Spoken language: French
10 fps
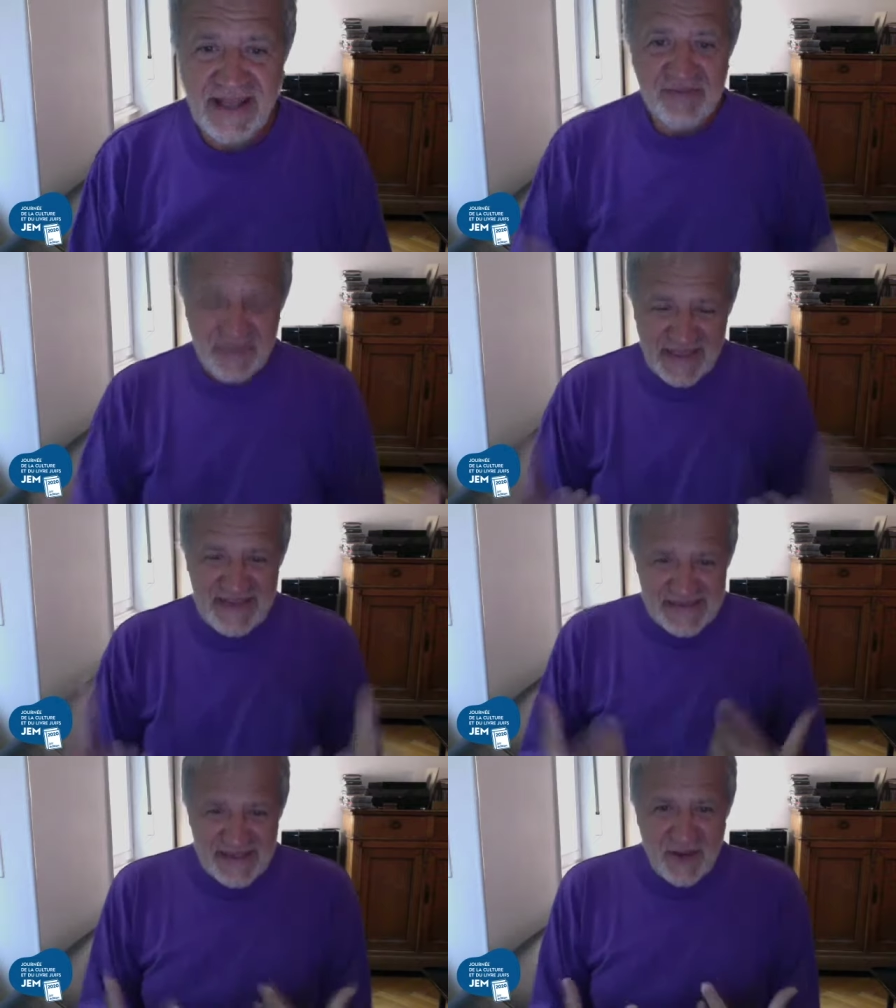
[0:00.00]
Et,
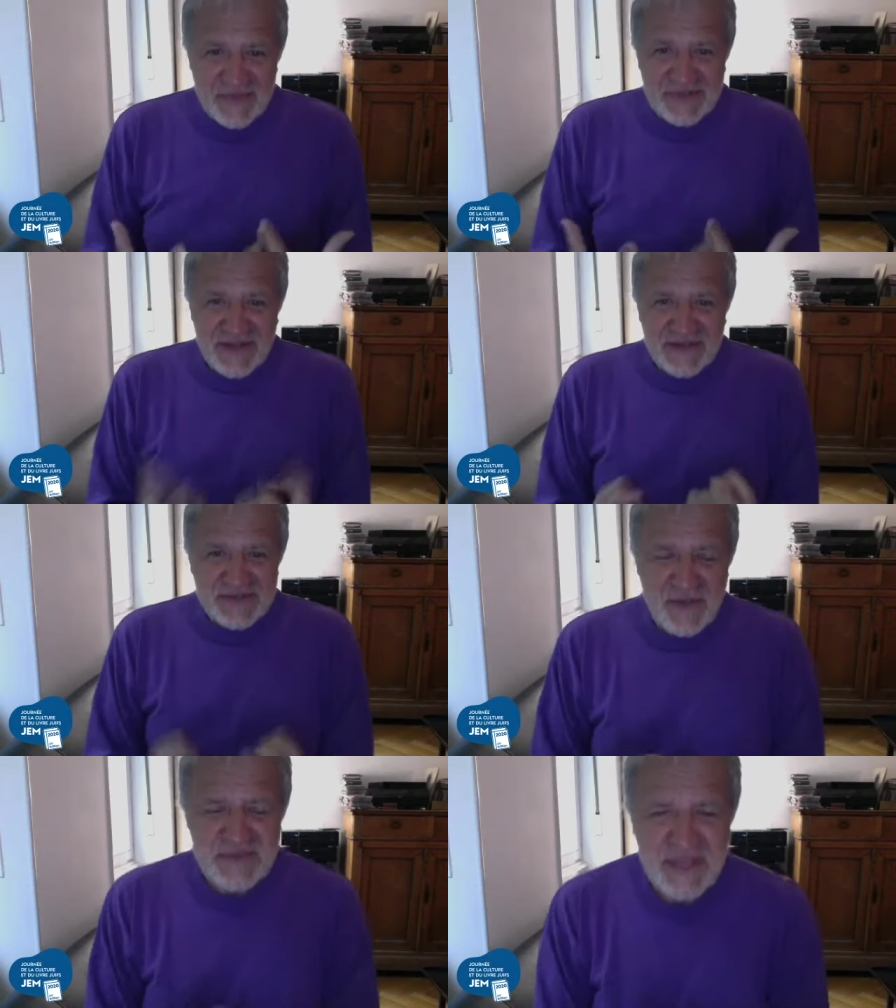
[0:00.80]
c'est comme ça, c'est
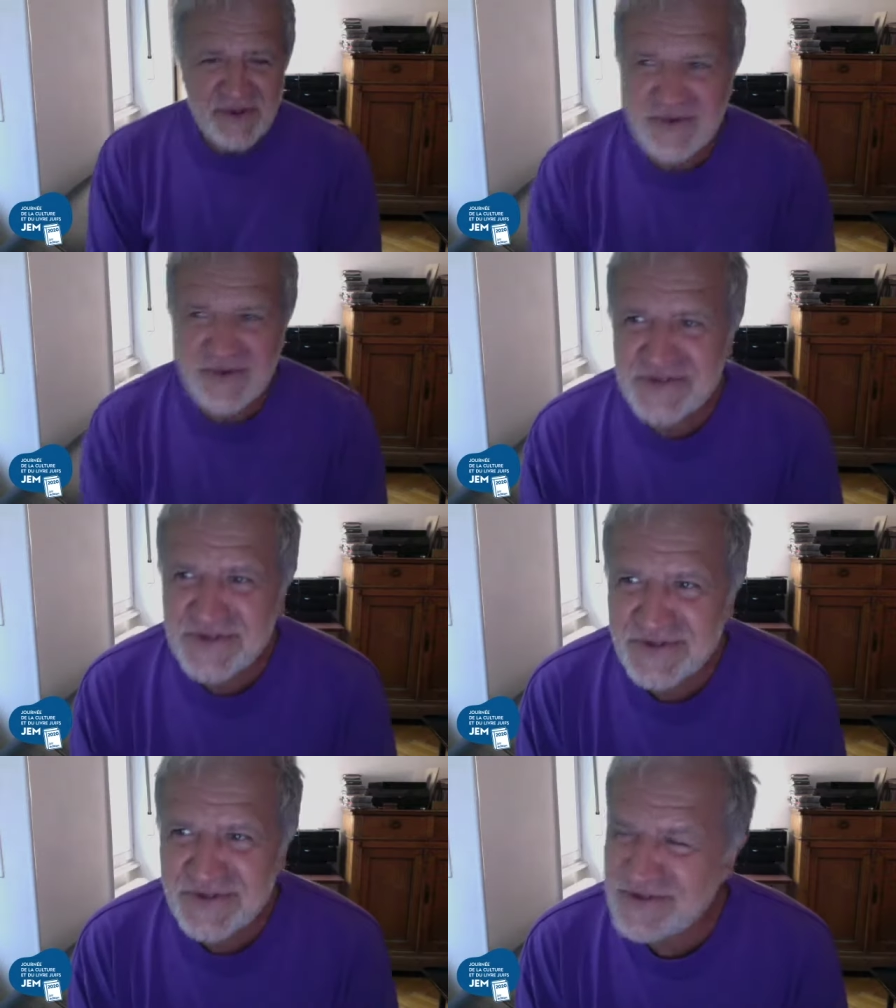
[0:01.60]
comme ça que
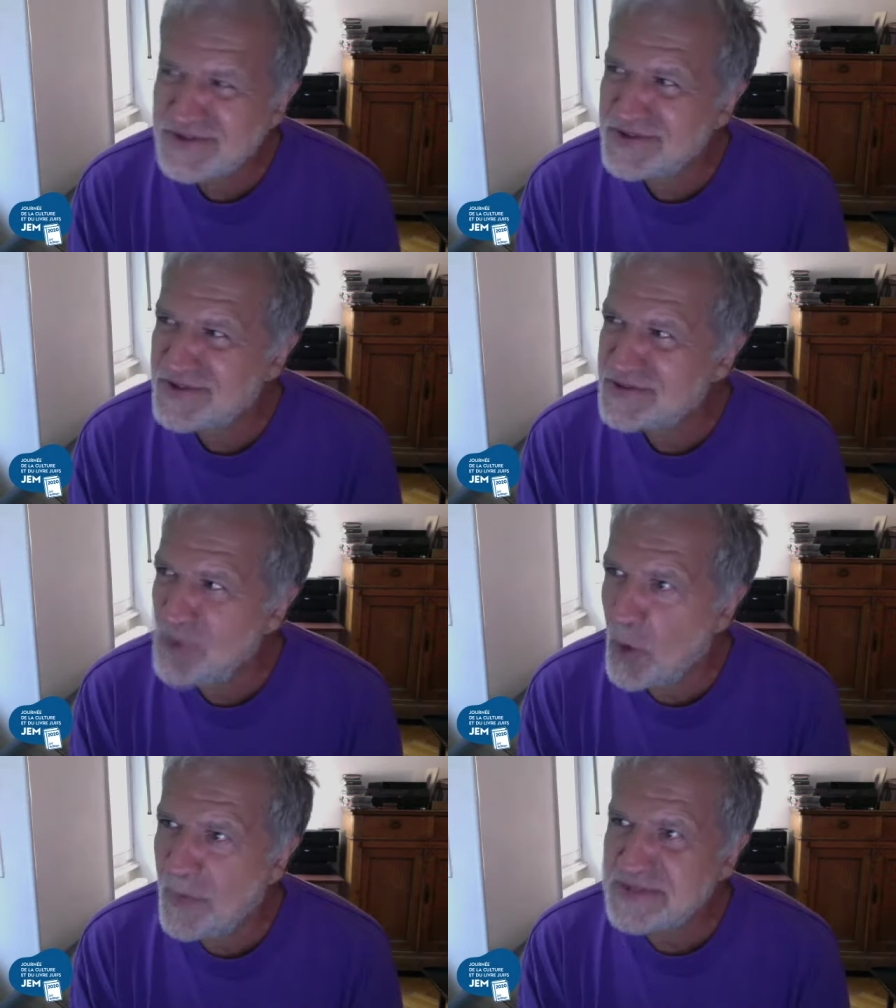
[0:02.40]
je, me
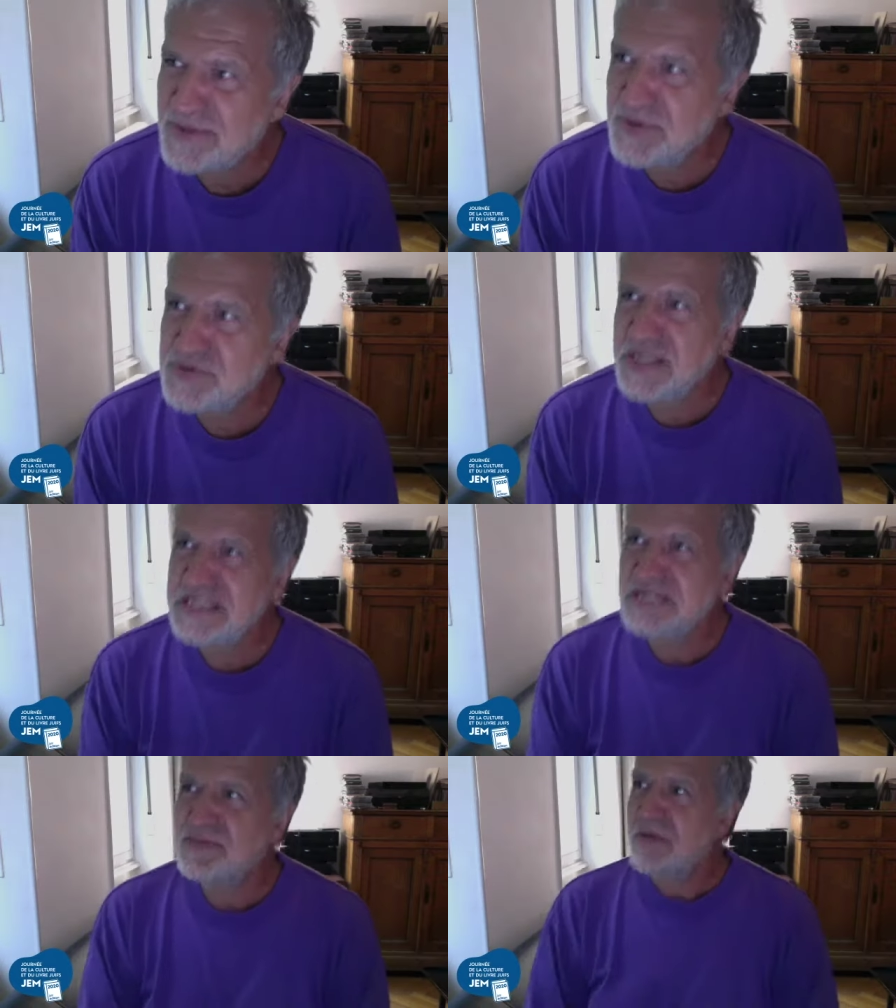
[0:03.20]
représente le
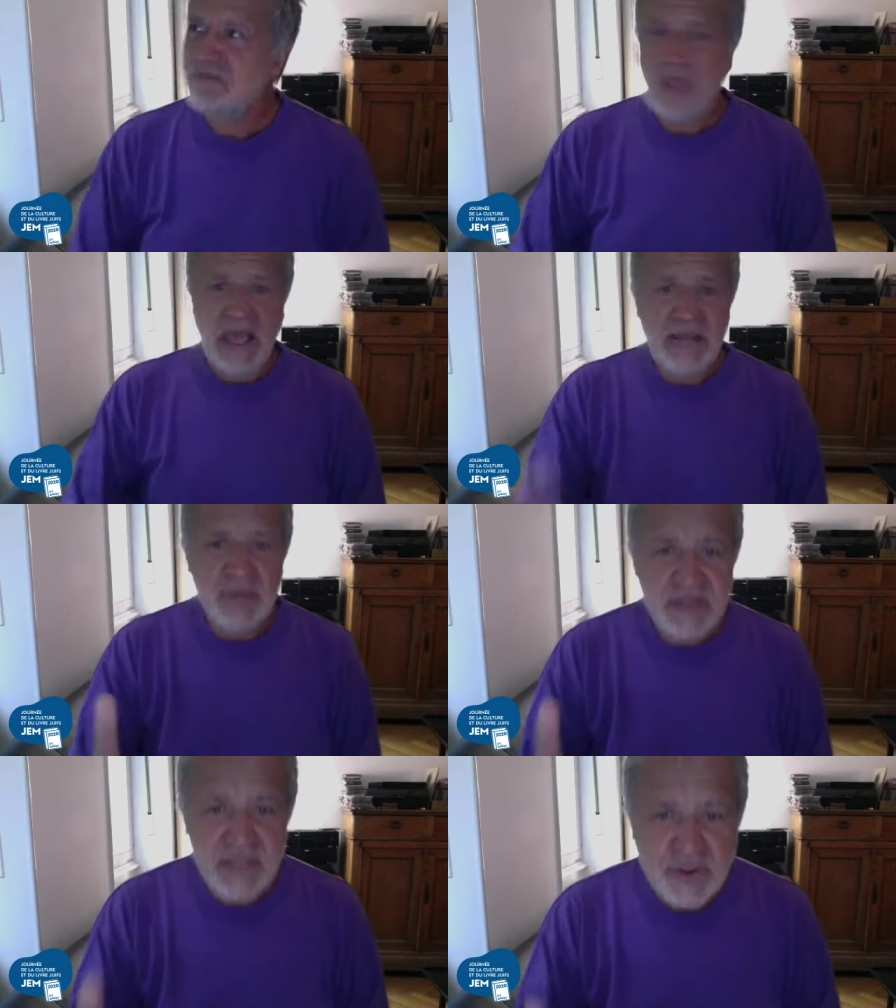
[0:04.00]
judaïsme à la
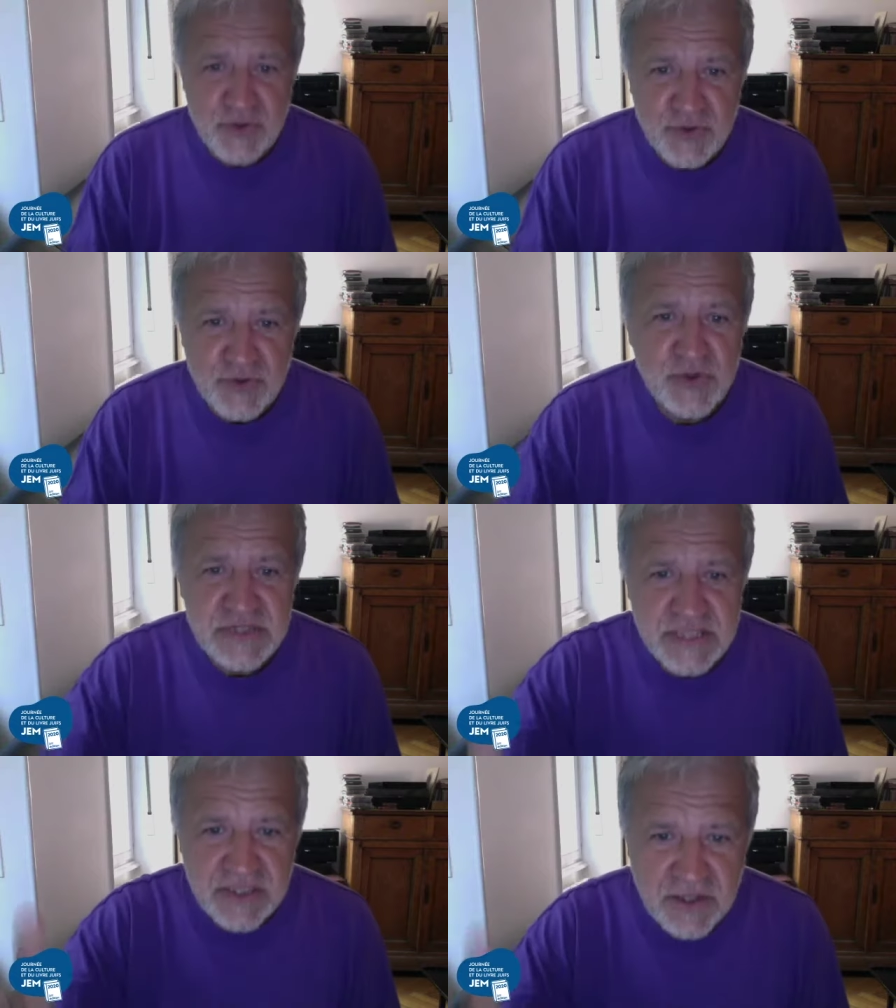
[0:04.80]
manière de,
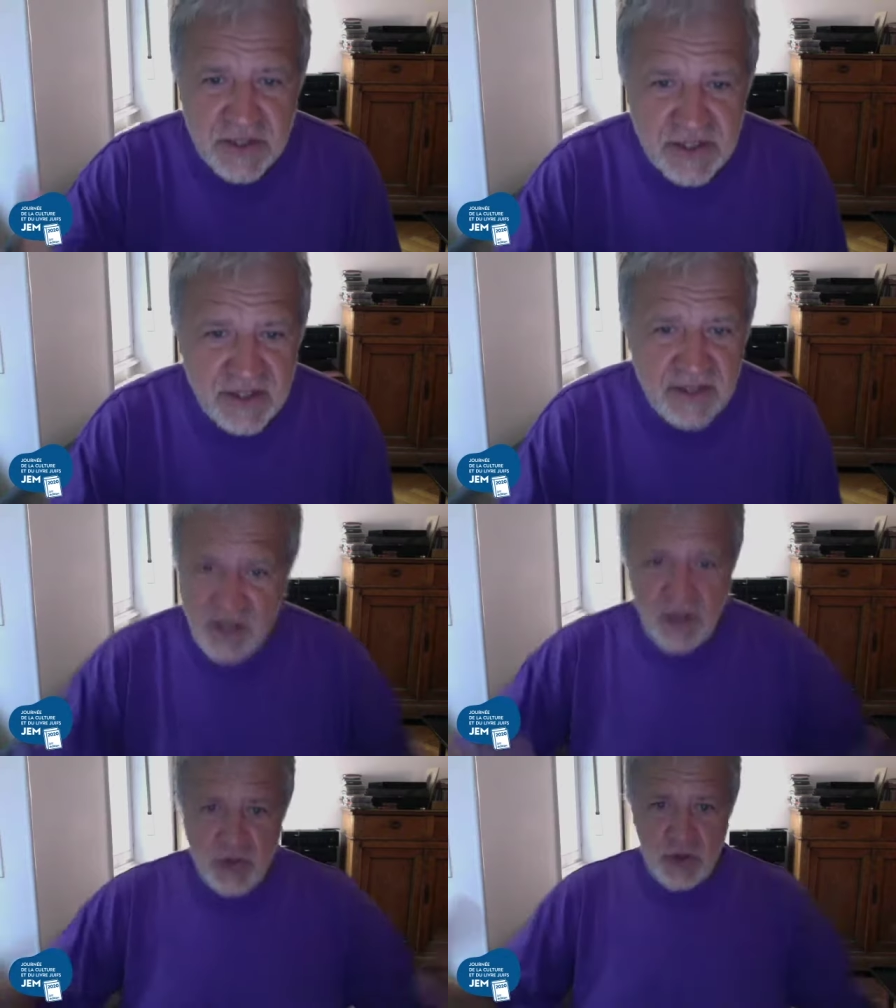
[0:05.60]
Sénèque. Hmm.